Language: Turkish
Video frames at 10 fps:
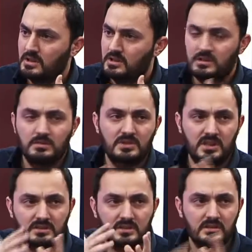E,
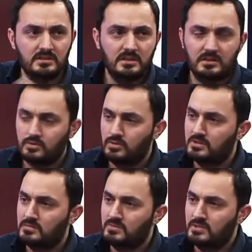birazdan evet. da zaten
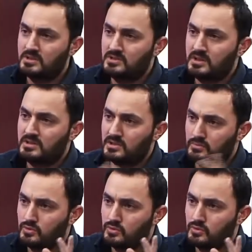yönetmeninden rica edeceğim